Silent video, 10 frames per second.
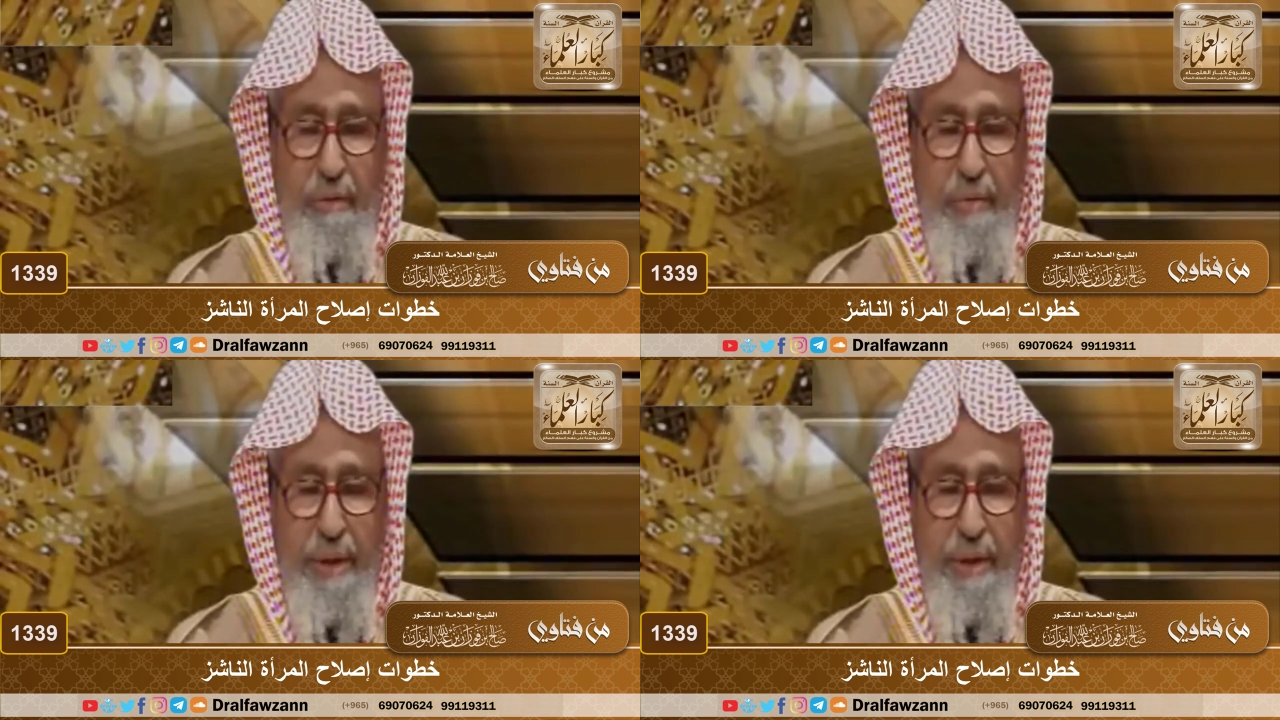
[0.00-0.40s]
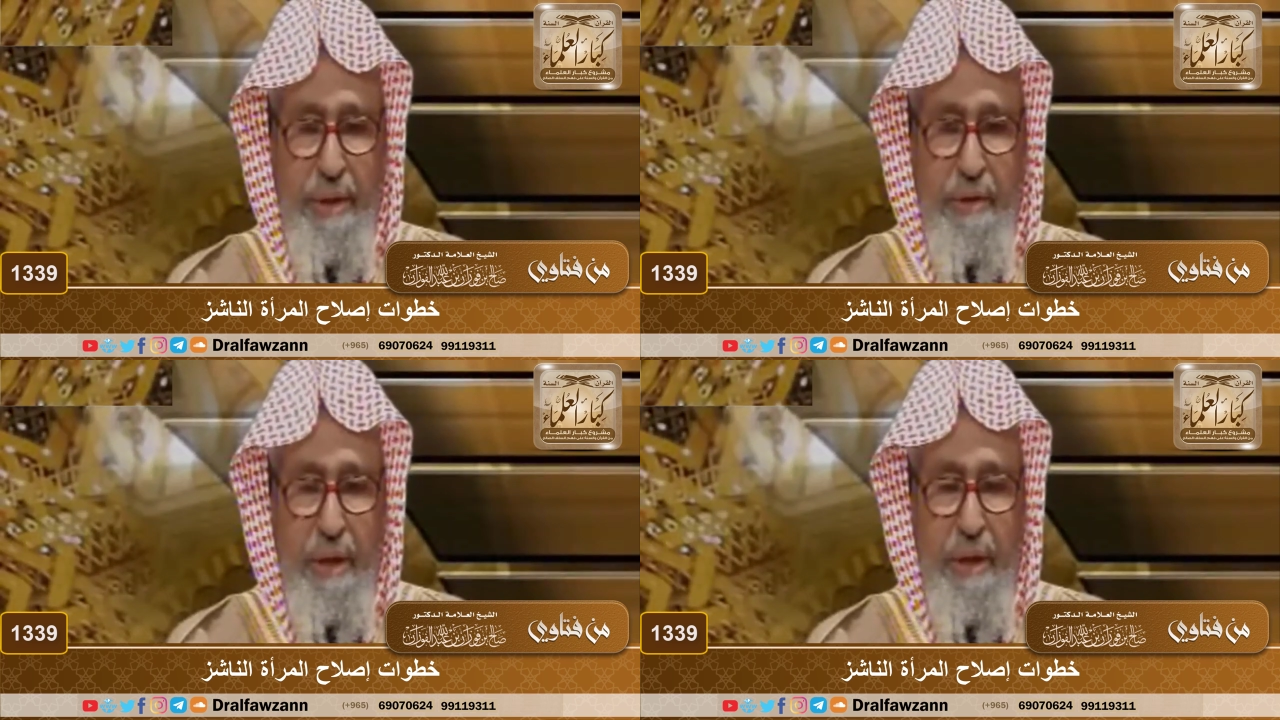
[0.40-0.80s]
فإن
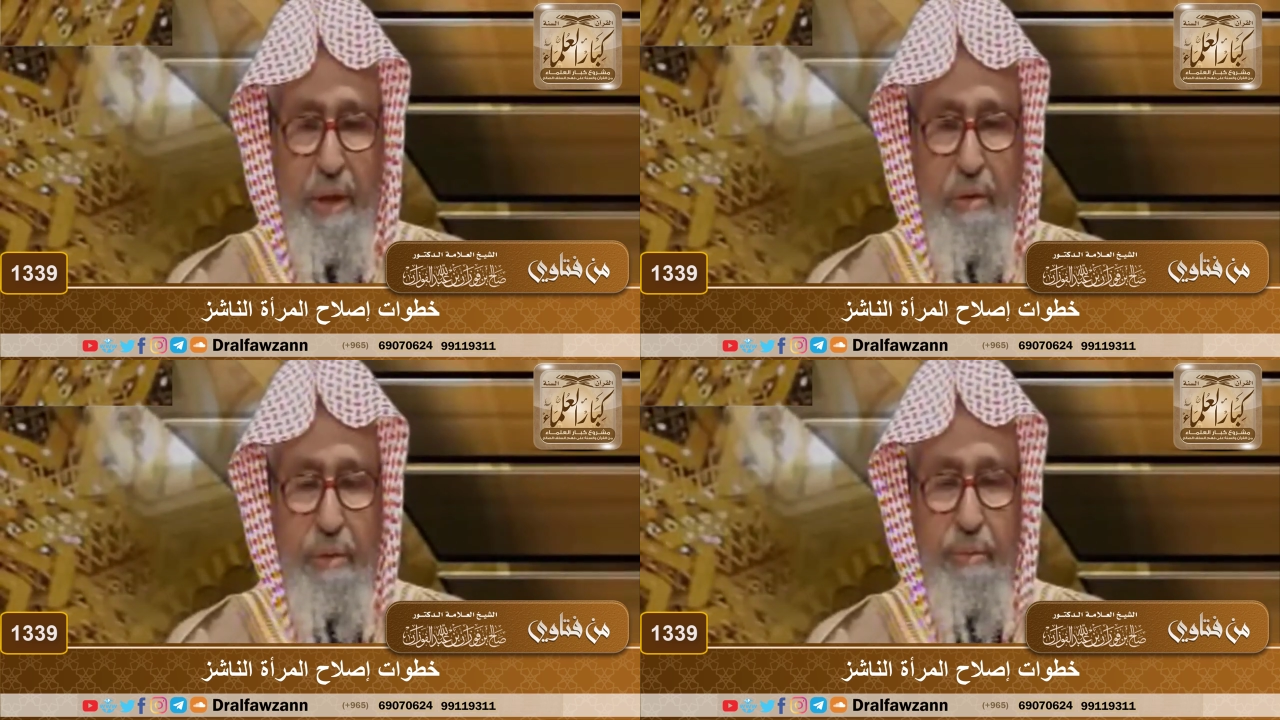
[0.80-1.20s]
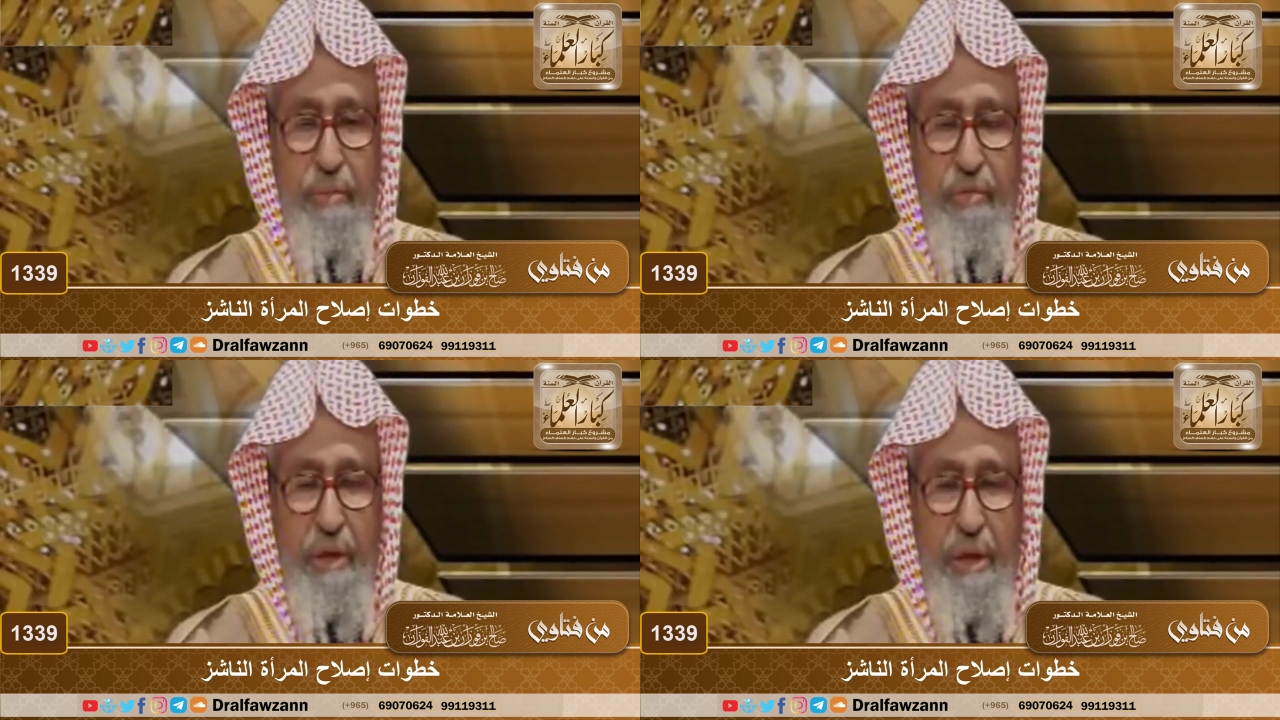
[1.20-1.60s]
أطعنكم
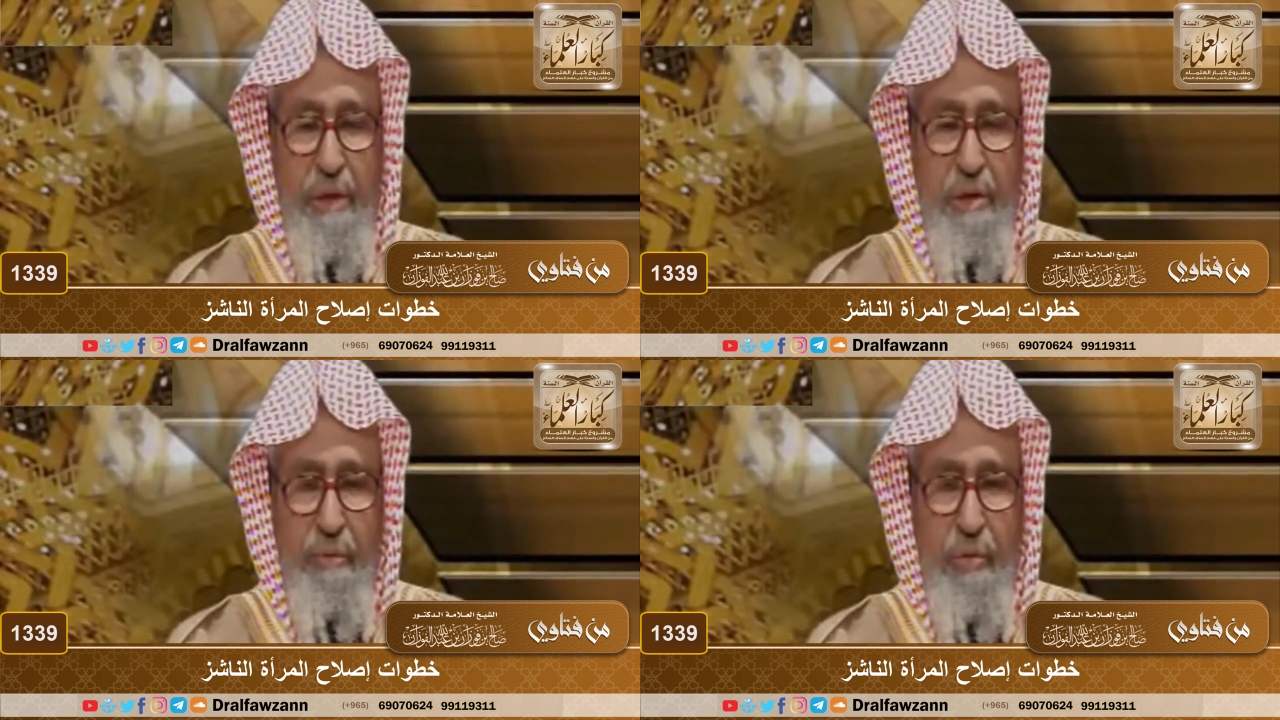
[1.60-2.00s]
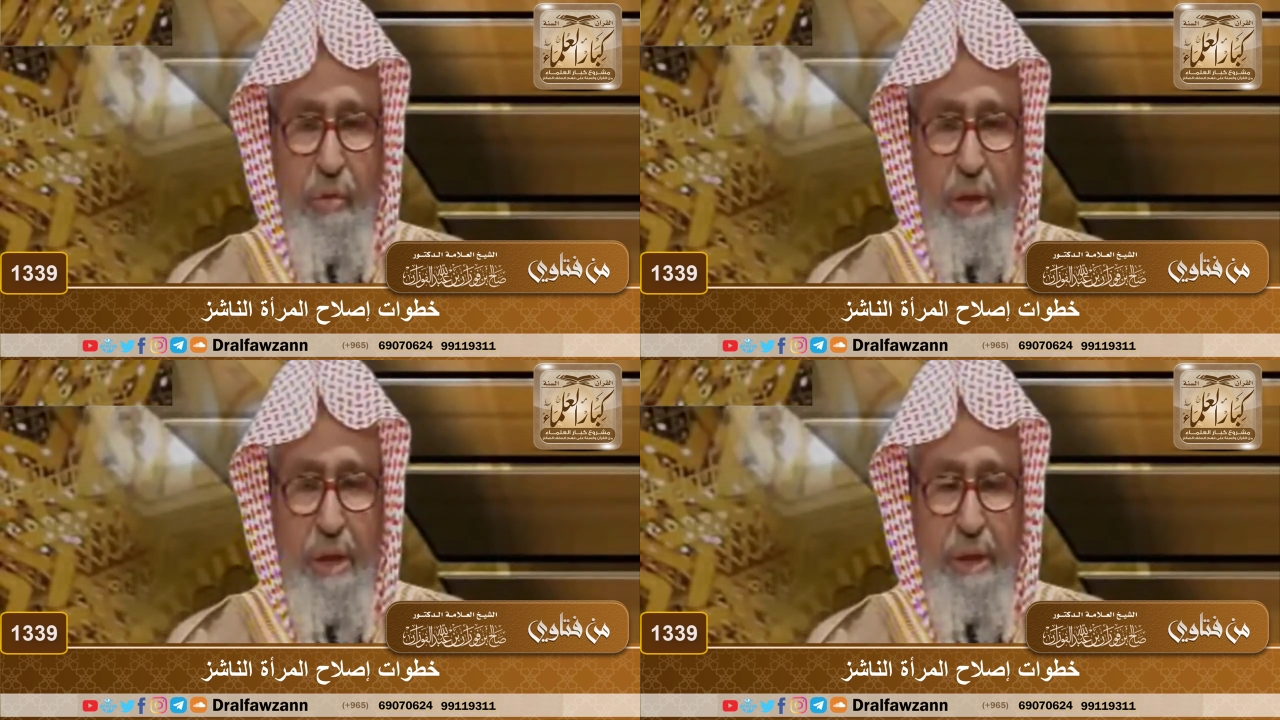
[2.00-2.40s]
فلا
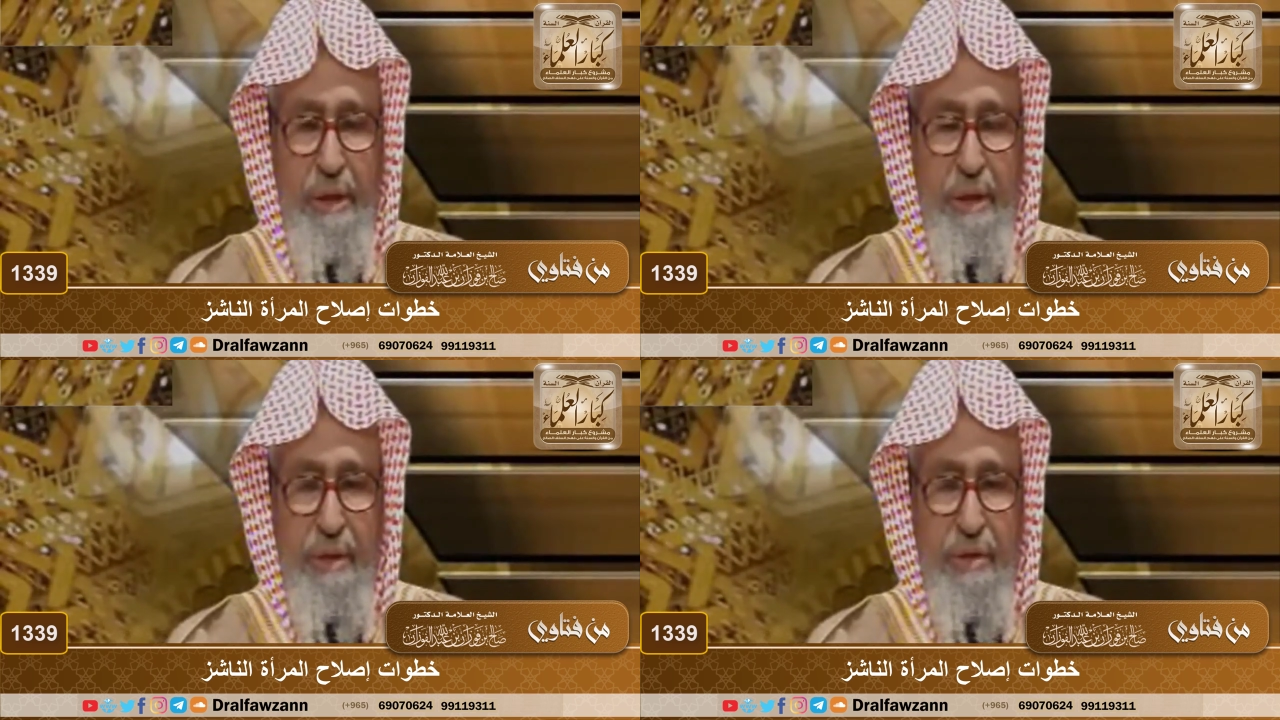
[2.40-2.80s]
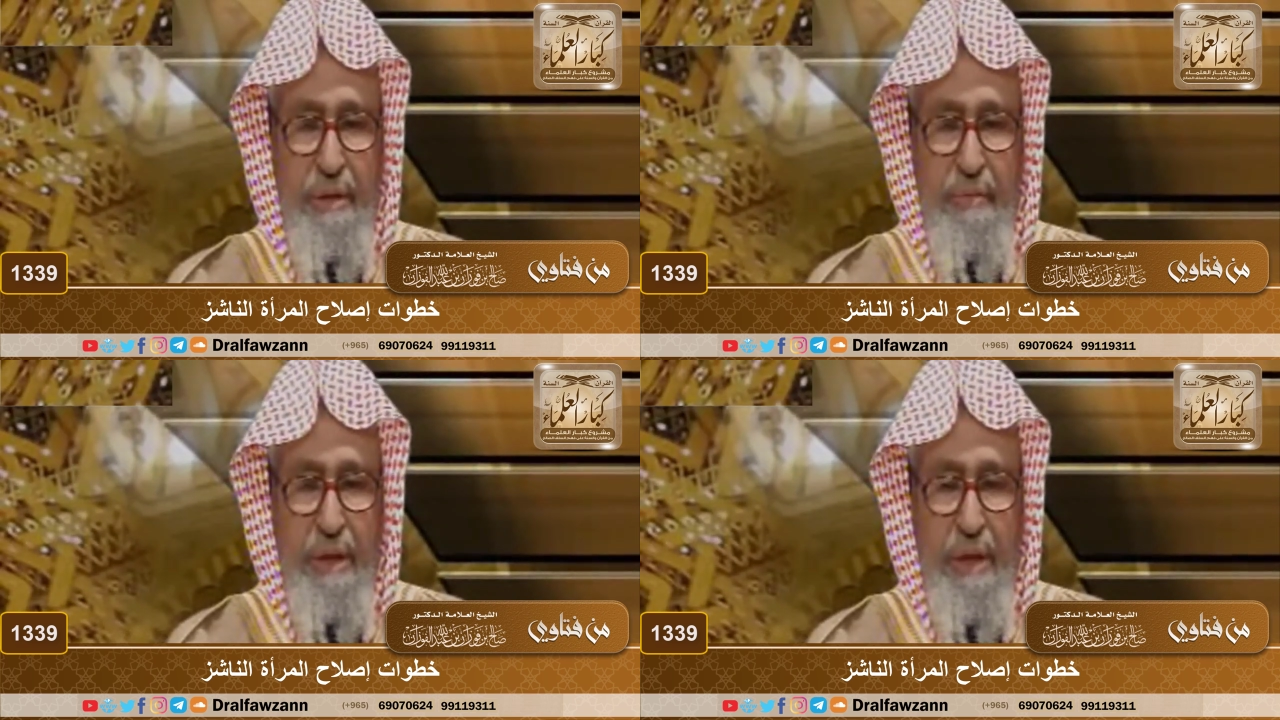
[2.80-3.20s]
تبغوا عليهن
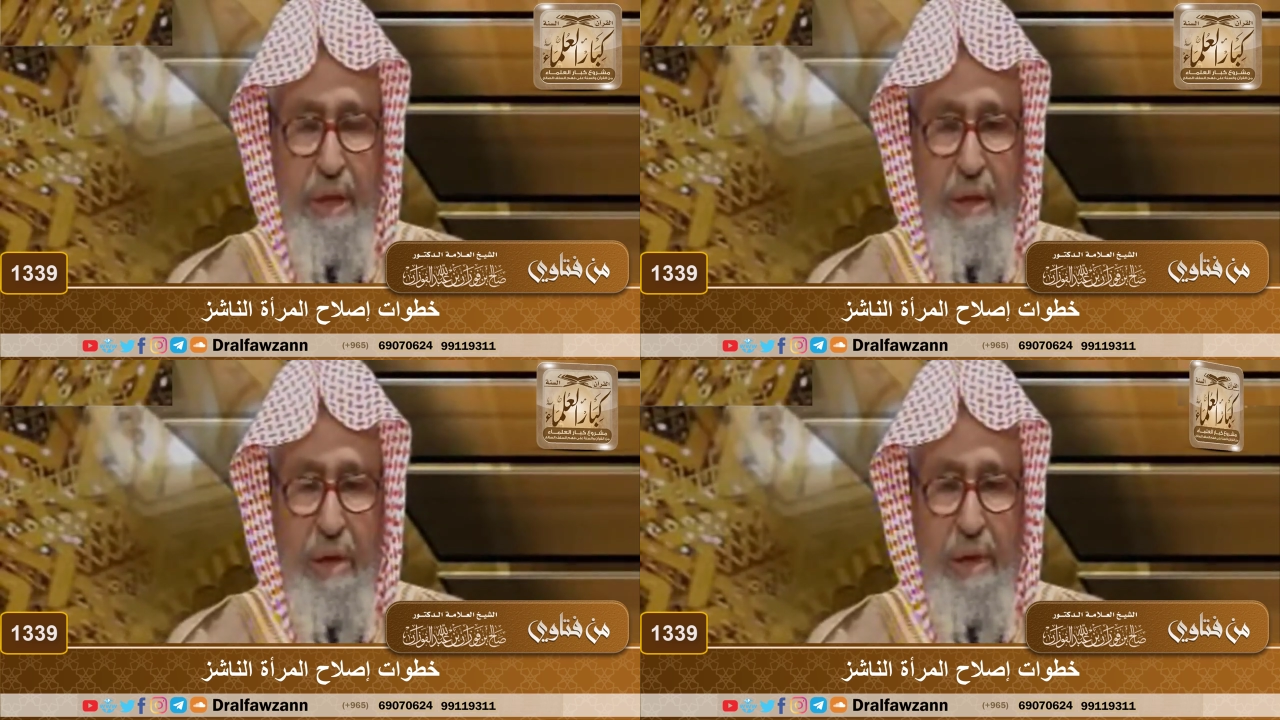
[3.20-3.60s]
سبيلا